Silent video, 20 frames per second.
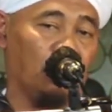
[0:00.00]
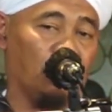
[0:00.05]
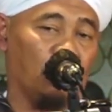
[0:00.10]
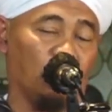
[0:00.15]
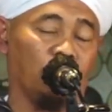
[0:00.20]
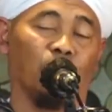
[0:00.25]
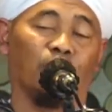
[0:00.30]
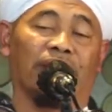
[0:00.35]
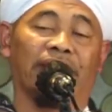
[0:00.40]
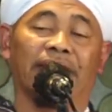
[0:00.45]

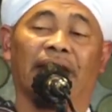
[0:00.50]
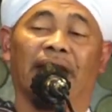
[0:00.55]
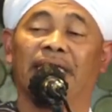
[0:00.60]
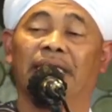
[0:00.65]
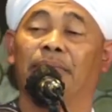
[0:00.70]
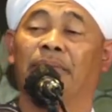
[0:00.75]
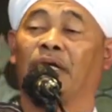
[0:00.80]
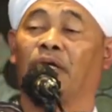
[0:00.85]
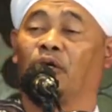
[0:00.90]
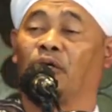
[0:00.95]
Umur kita
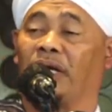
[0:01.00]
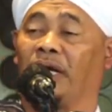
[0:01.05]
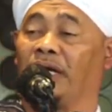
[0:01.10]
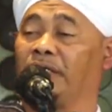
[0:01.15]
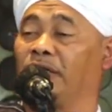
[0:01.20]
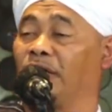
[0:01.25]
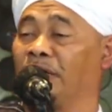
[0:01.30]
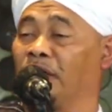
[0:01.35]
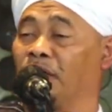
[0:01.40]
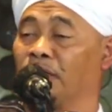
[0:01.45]

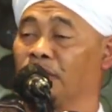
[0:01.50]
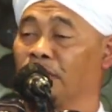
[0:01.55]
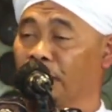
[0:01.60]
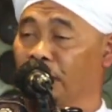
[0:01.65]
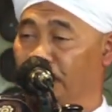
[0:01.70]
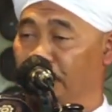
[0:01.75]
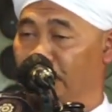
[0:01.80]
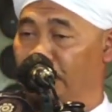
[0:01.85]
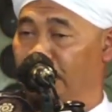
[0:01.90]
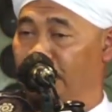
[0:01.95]
dibarokahi oleh
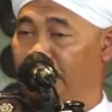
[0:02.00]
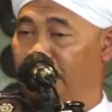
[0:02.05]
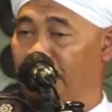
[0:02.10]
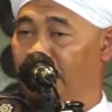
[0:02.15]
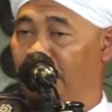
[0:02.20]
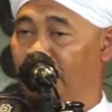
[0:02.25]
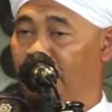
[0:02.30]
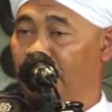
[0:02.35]
Allah.